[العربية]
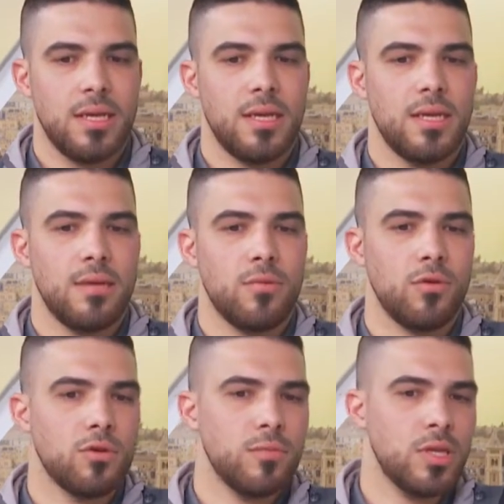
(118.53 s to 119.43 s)
آه،
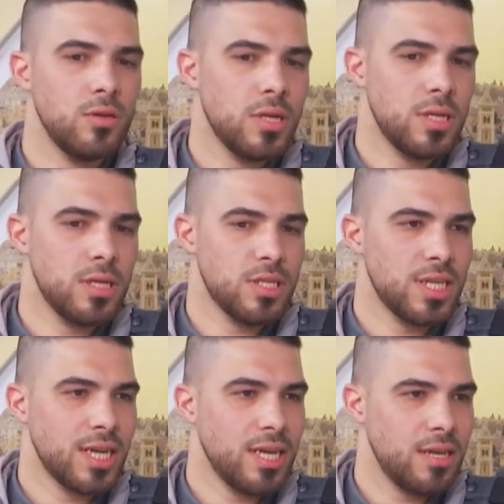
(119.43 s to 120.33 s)
بحكم انه احنا
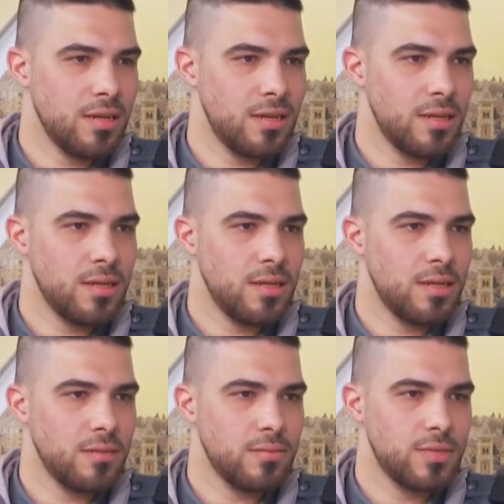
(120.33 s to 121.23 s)
اشتغلنا
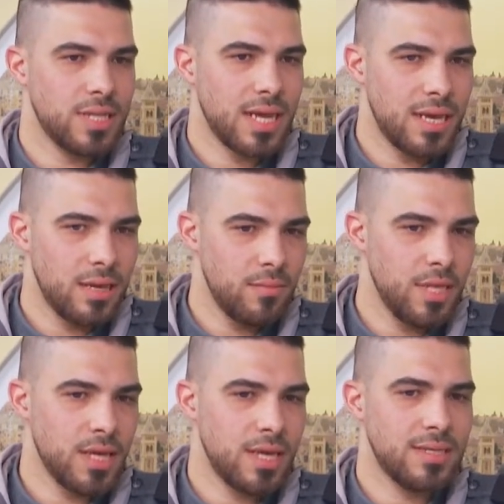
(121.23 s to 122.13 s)
اشتغلنا
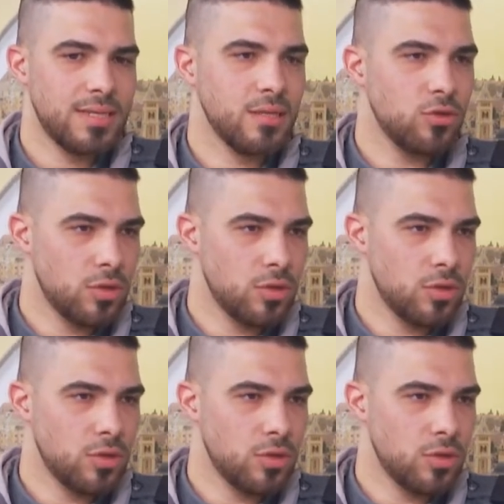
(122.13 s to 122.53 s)
منيح على اساس انه